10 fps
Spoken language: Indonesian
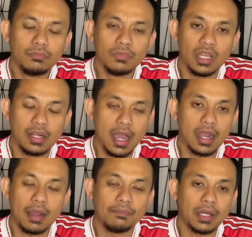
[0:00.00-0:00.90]
di
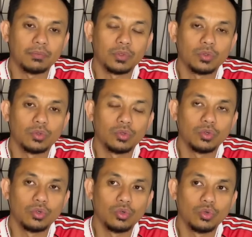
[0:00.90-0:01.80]
angka
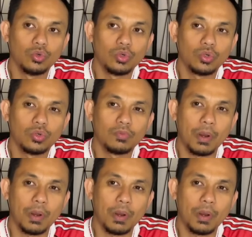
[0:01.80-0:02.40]
40